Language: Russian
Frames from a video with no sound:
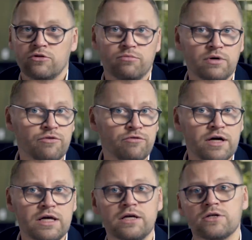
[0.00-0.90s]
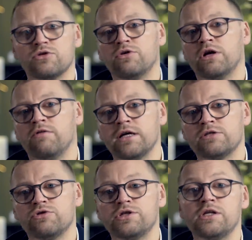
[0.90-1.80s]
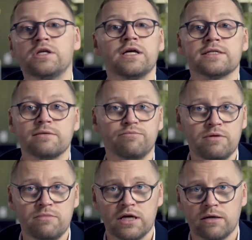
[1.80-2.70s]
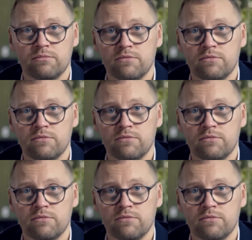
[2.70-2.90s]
то BMW эм и их история является очень интересным примером.